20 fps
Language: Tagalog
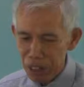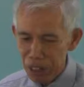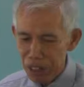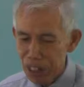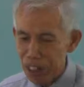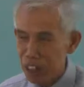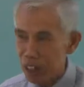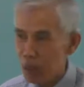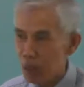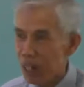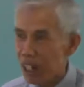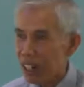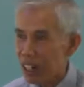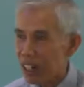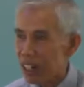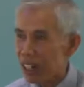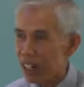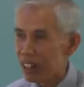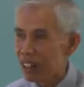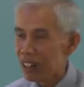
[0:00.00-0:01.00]
ako'y
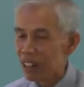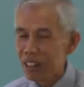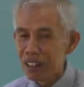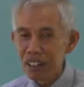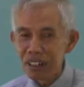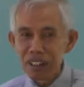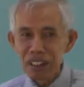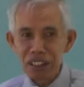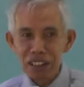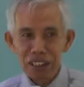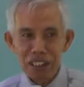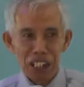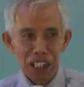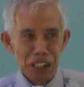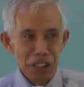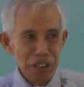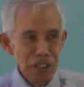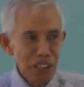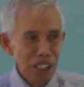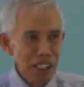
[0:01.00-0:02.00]
naniniwala na
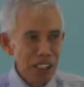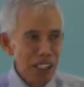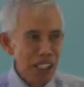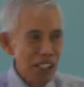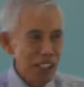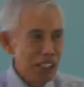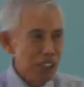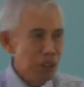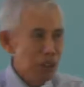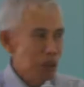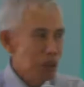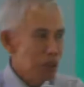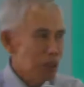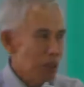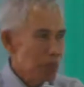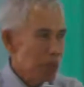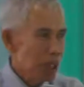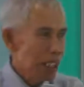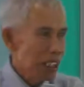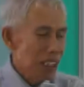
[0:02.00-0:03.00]
tayo ay narito
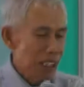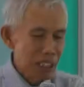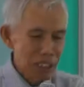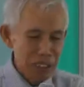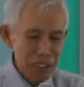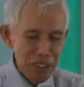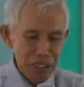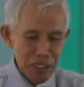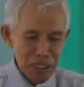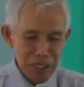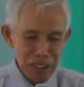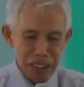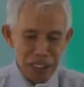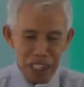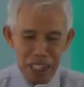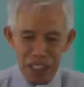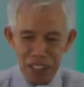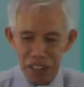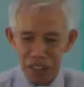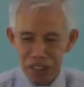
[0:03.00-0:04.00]
sapagkat
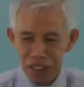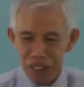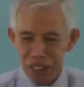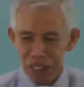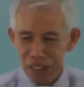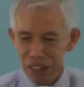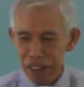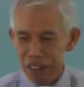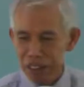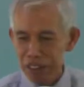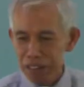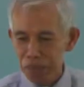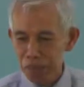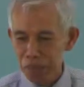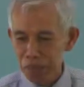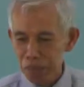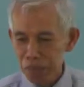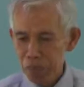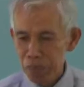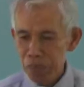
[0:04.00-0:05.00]
nais
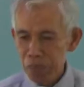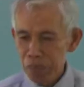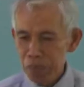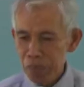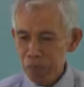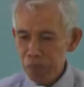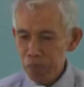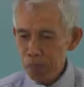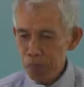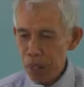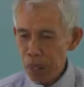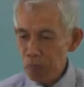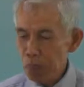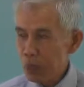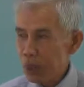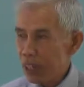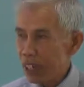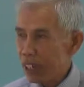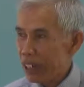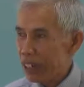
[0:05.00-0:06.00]
nating
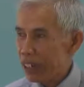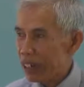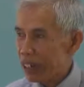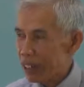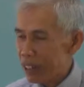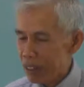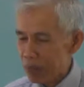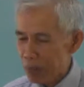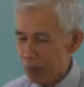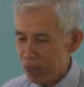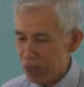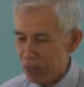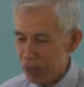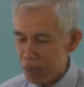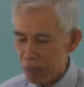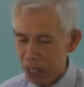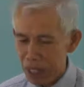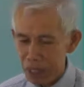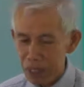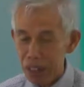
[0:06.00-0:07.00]
papurihan at
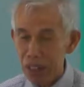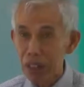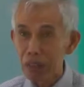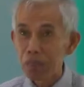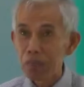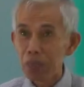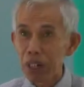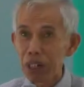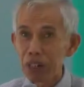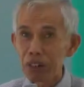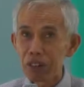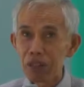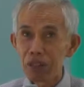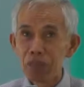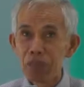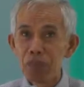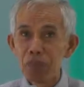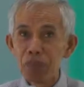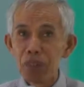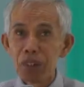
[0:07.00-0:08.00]
pasalamatan ang
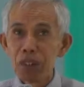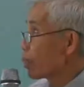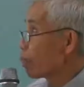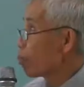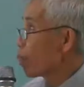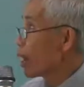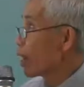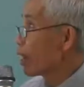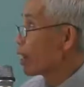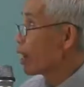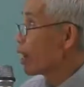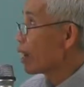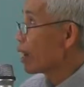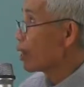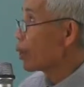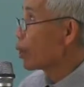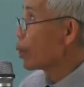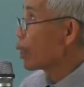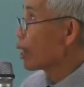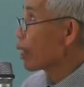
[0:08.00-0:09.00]
Panginoon. But by
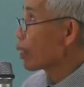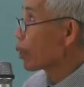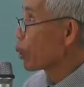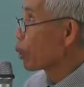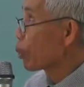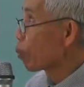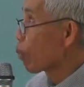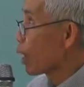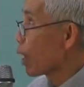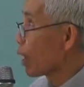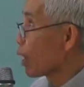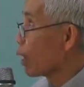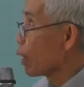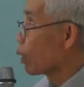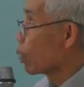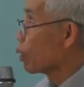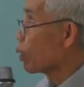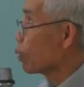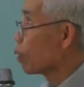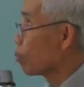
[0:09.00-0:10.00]
God shall supply
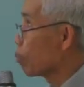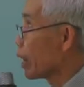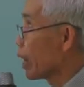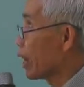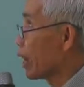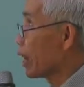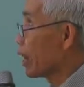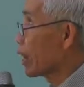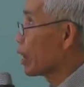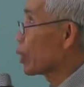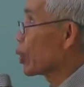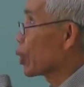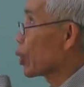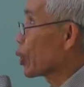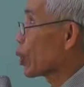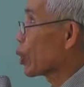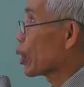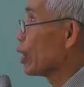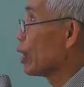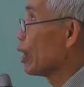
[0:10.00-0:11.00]
all my
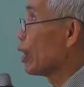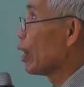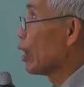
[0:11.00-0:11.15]
needs